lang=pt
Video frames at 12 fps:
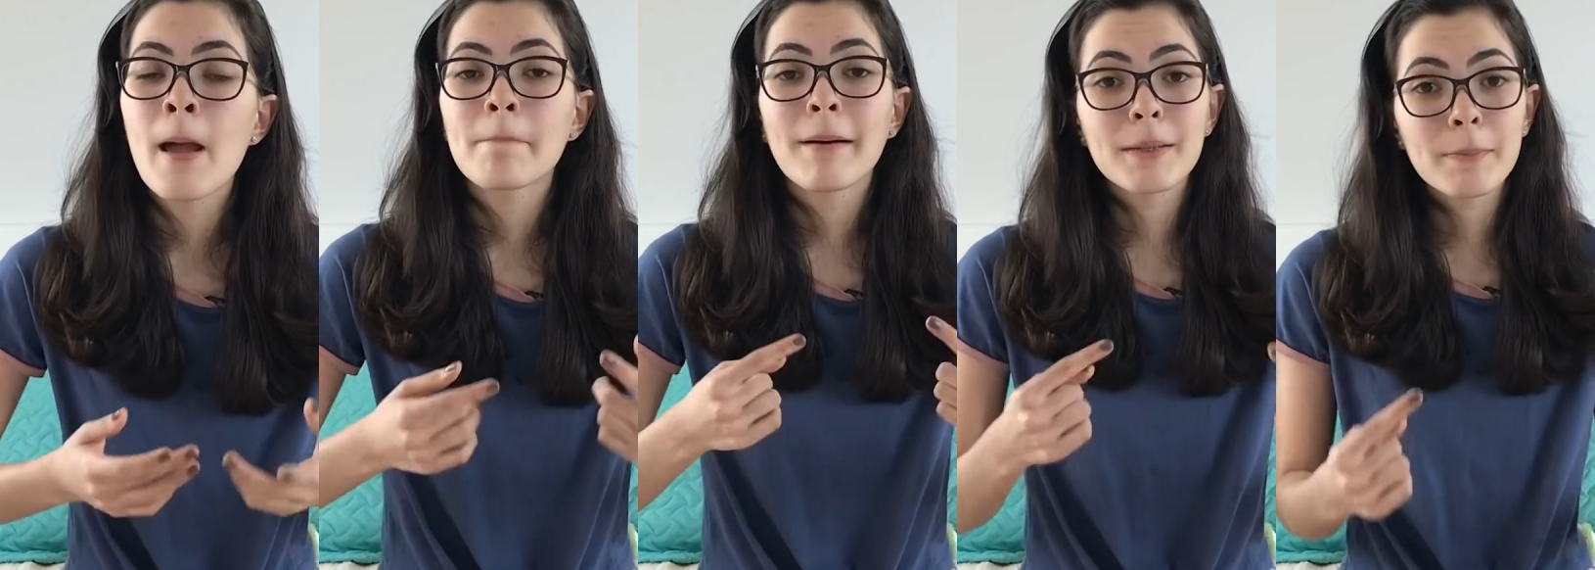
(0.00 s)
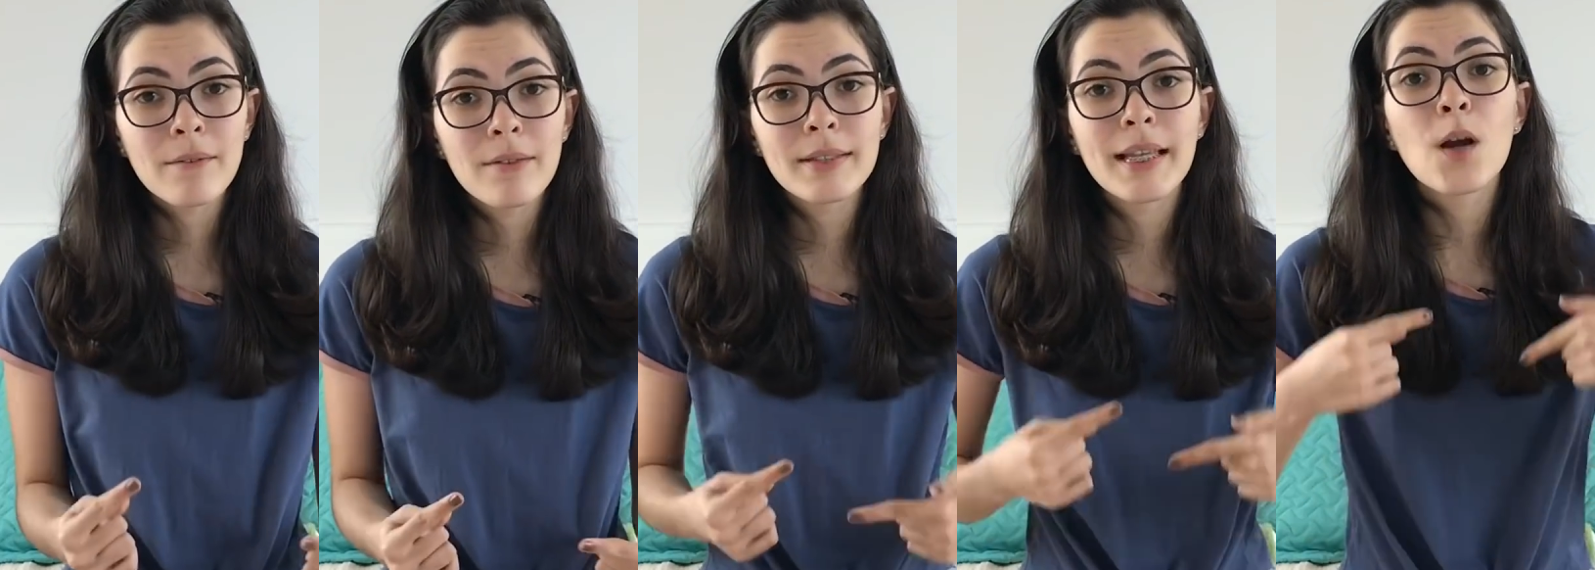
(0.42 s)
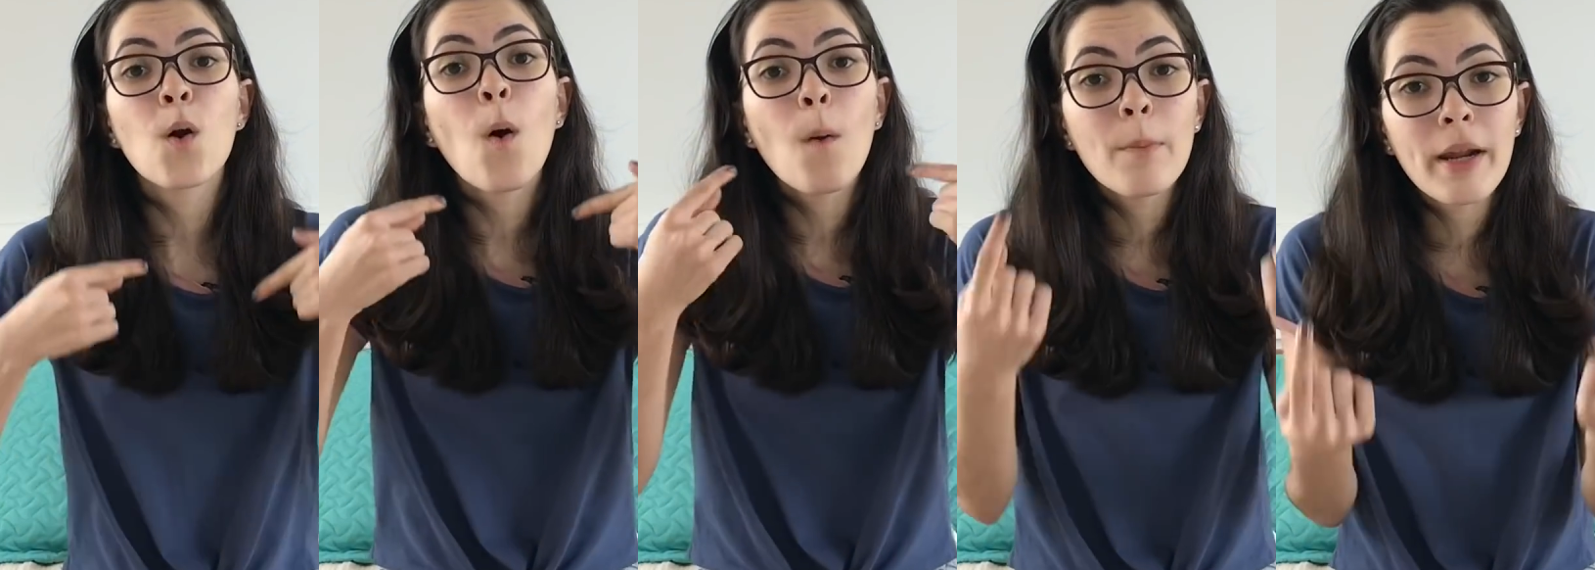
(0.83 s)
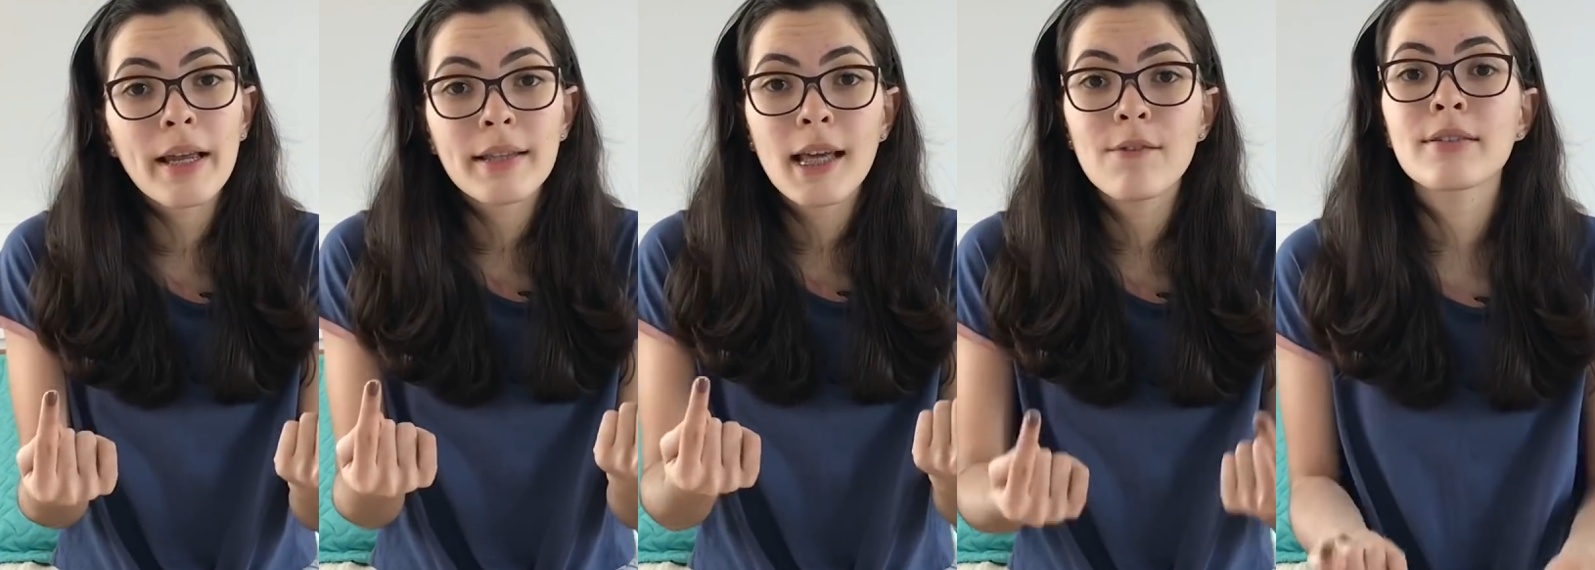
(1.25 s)
Mas para você
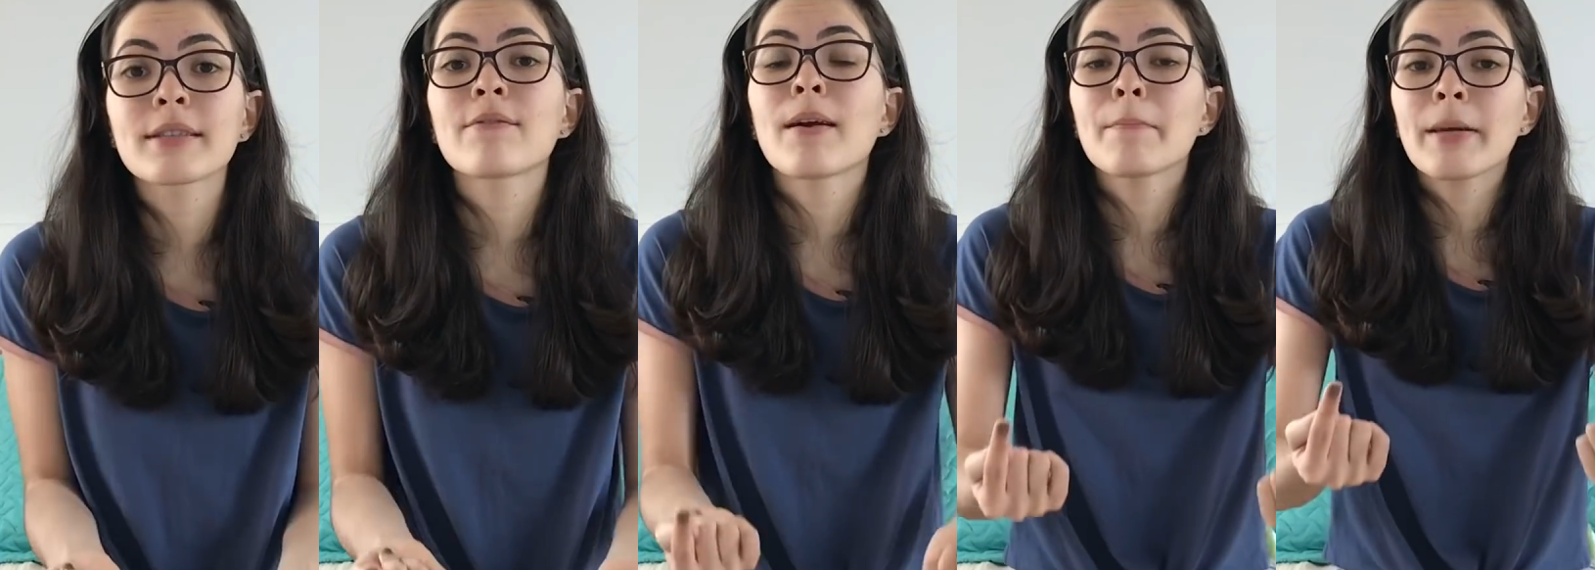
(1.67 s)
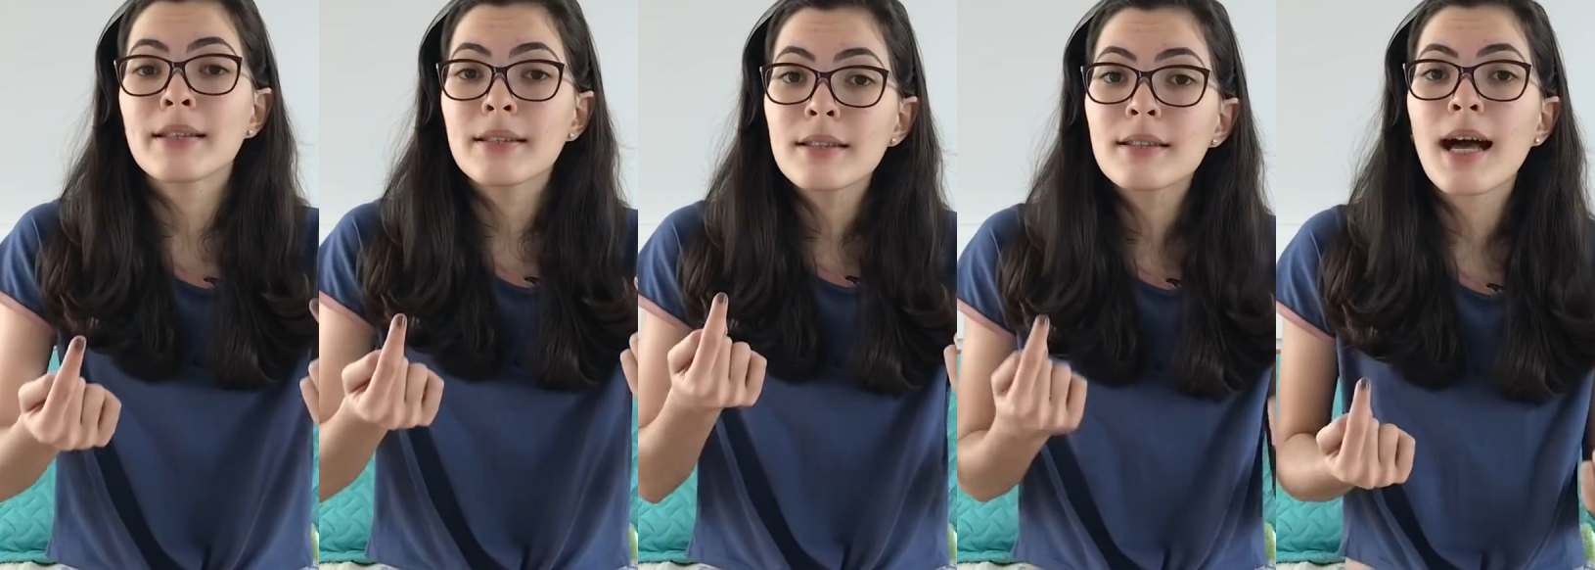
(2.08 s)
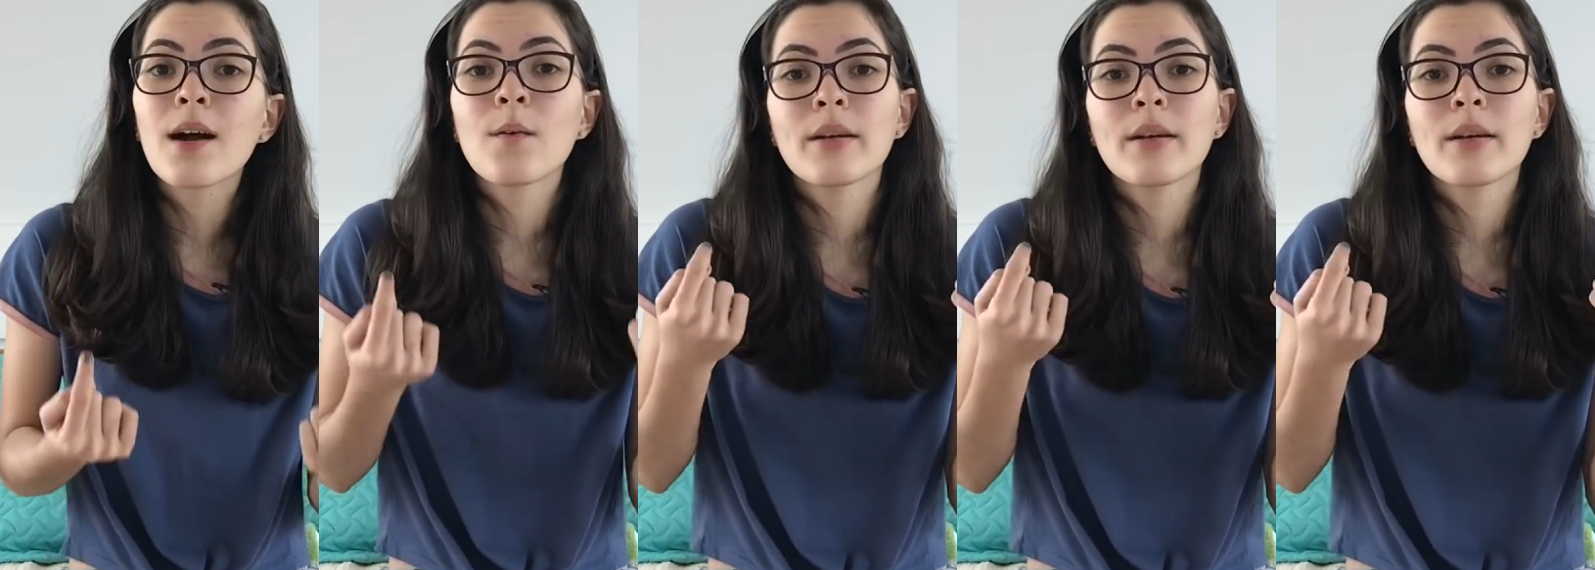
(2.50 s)
compreender, você vai precisar